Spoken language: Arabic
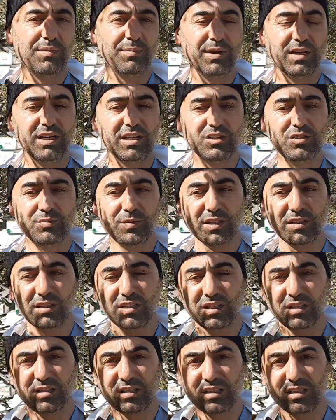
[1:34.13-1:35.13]
يبلش مط
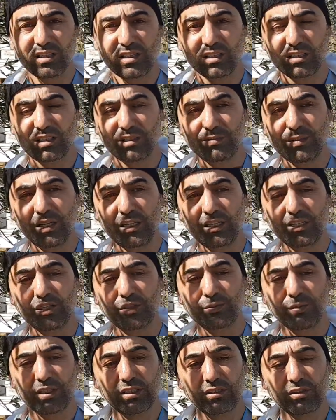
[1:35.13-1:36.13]
اطارات
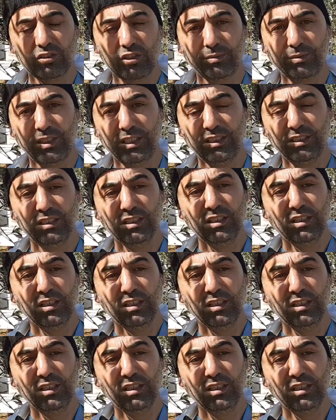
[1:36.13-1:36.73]
يبلش مط شمع